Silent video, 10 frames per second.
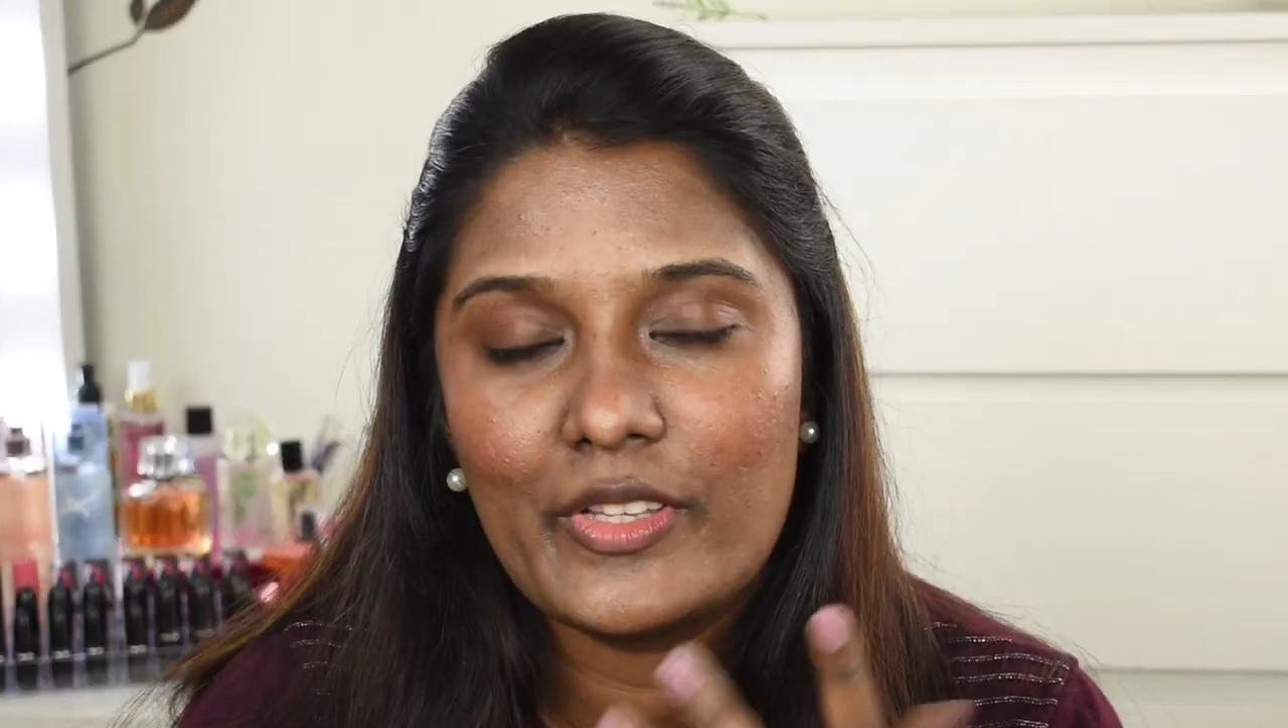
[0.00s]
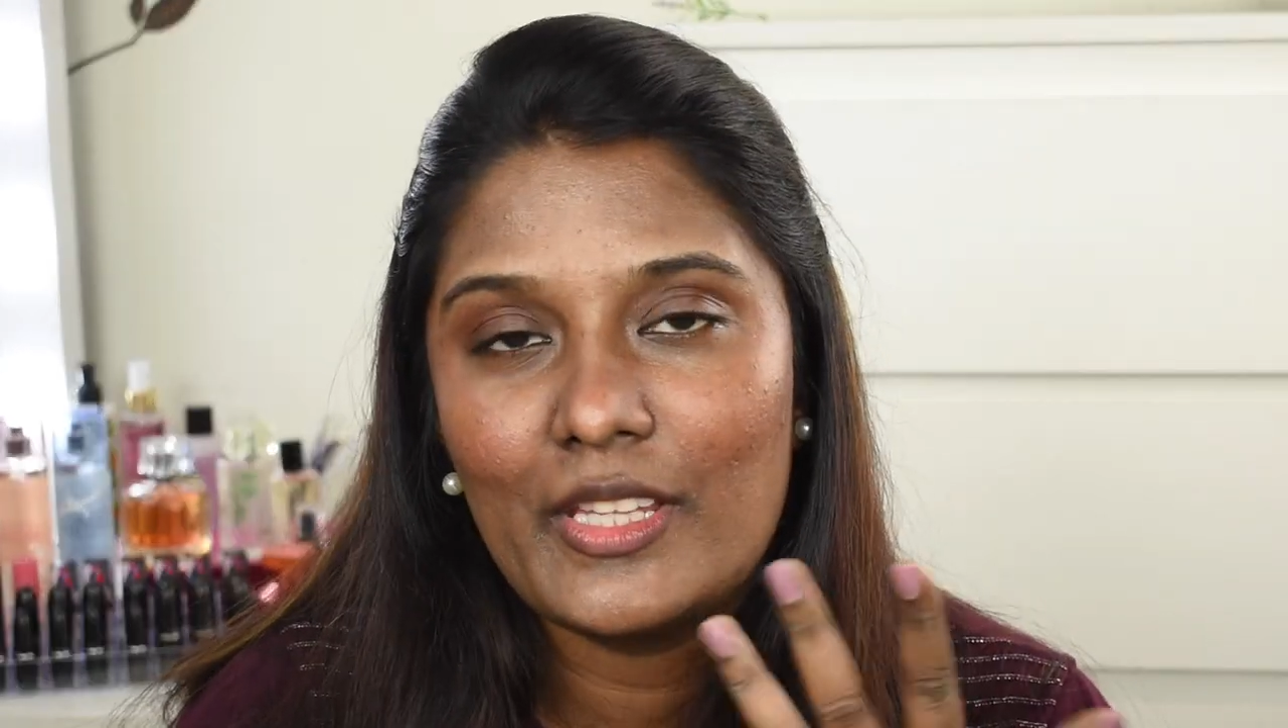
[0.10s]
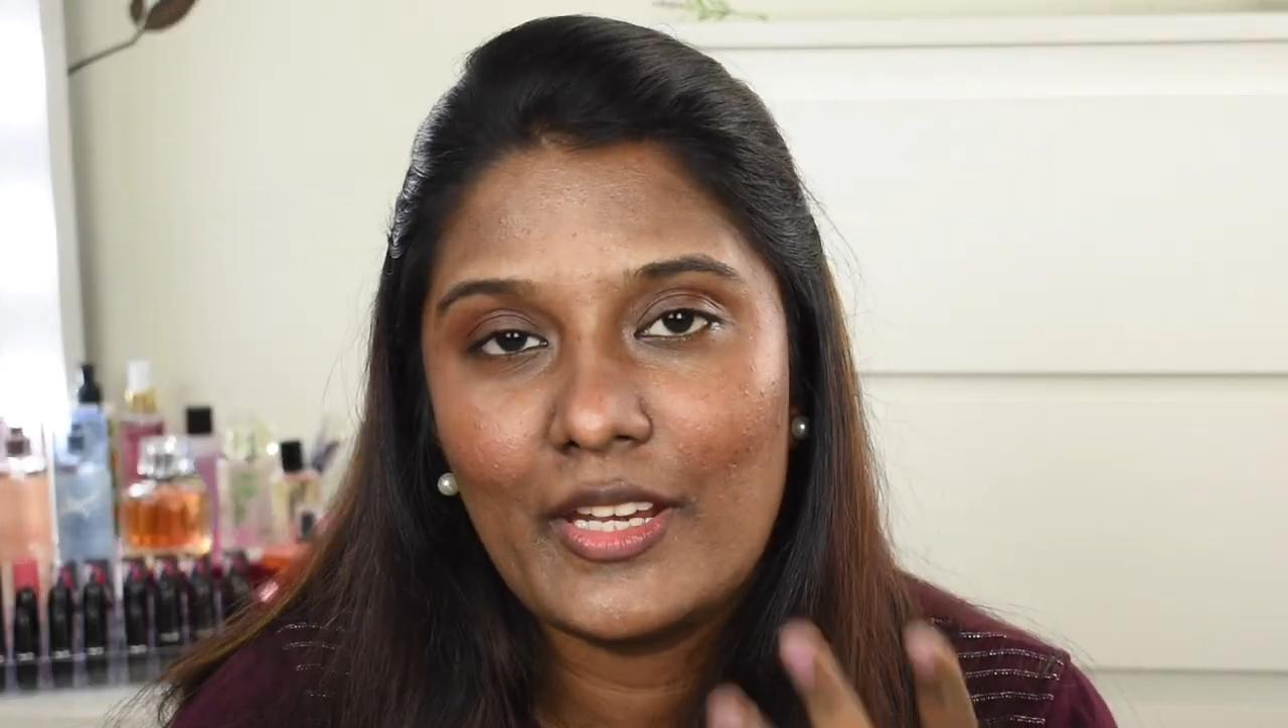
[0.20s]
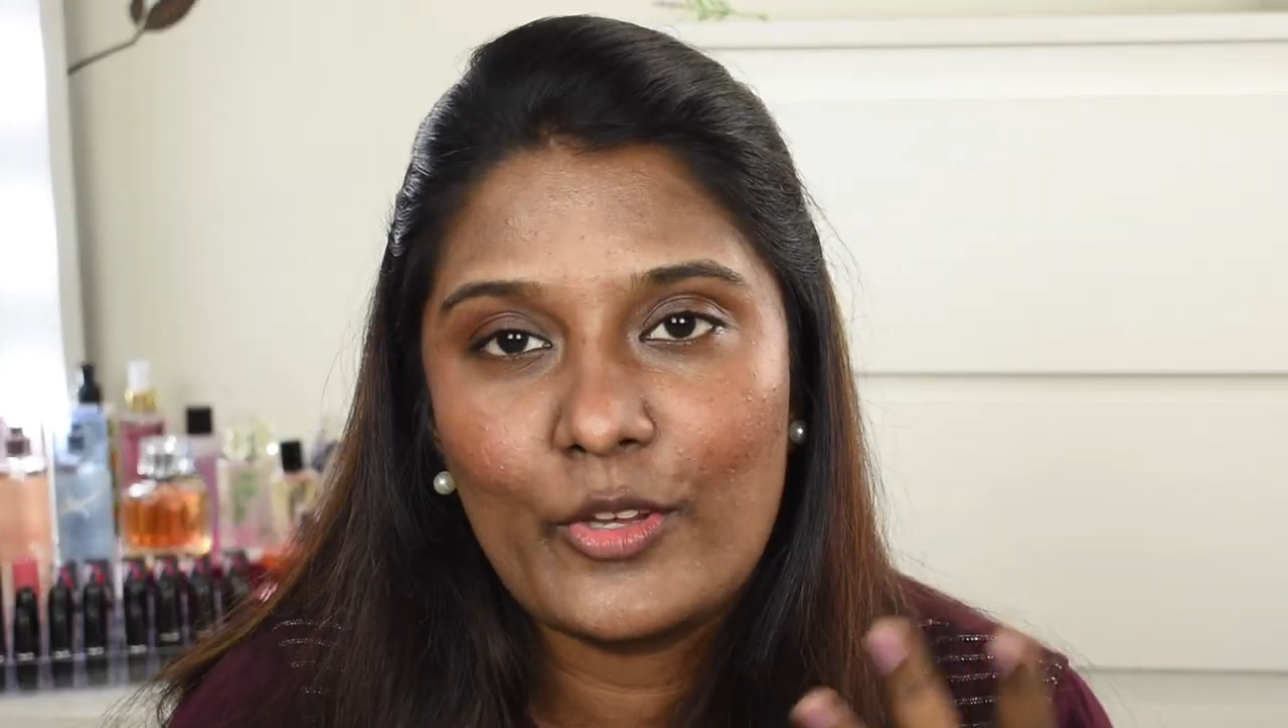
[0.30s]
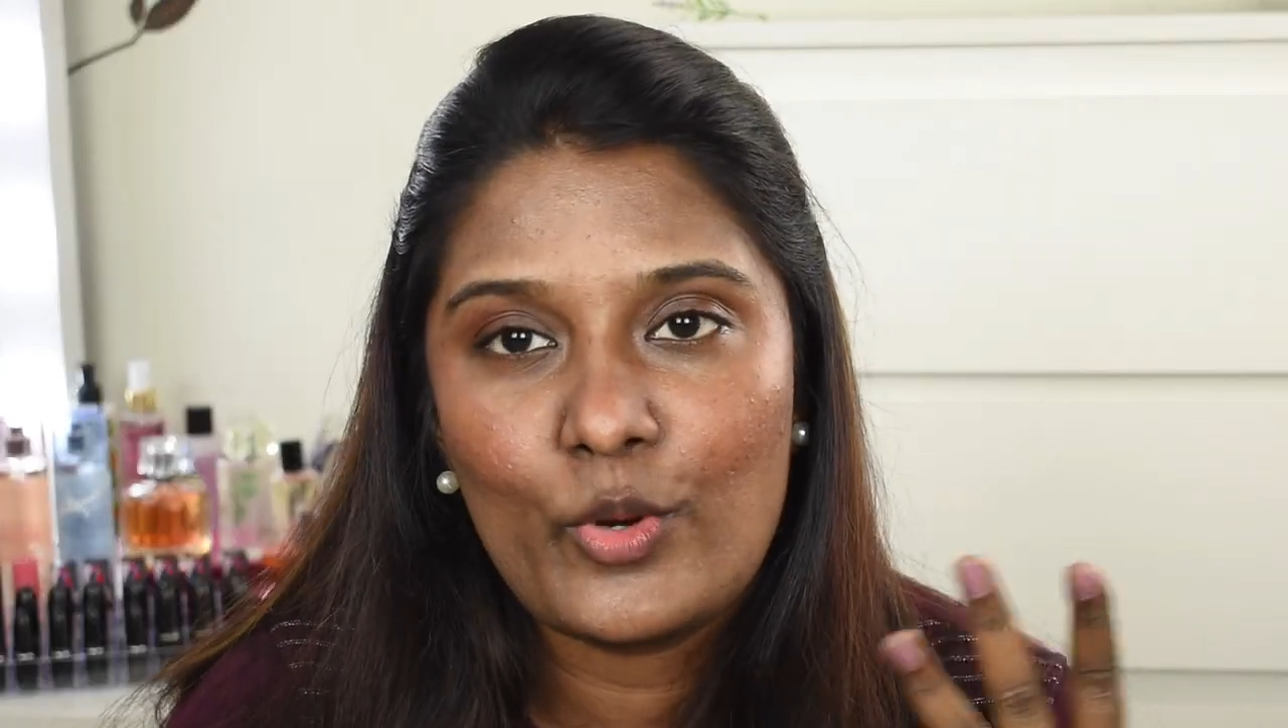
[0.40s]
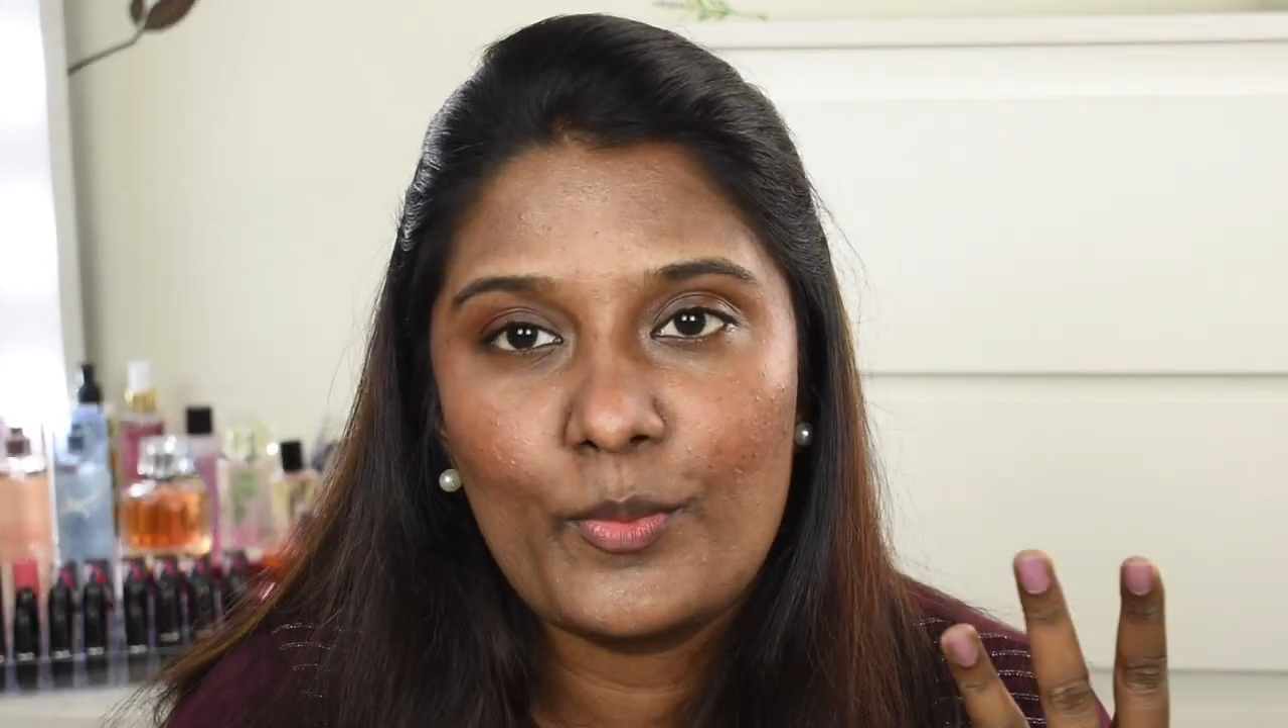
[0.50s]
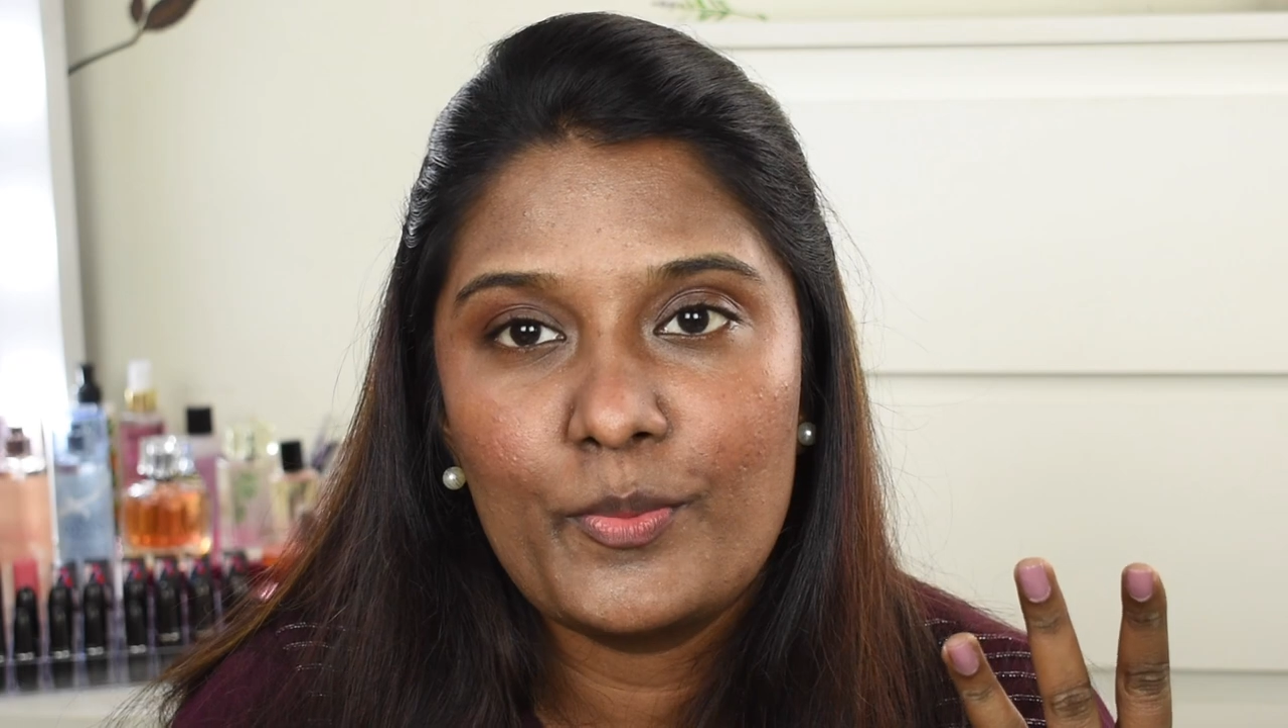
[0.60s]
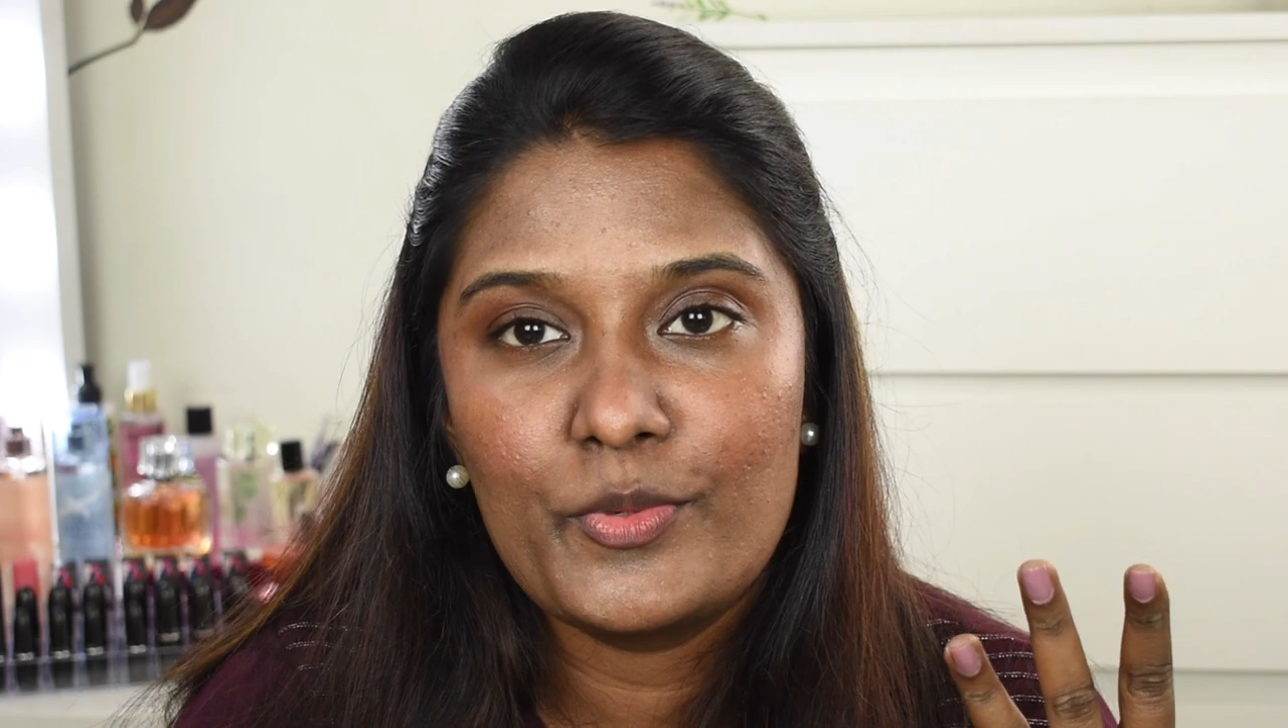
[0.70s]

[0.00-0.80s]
வந்து எனக்கு ரொம்ப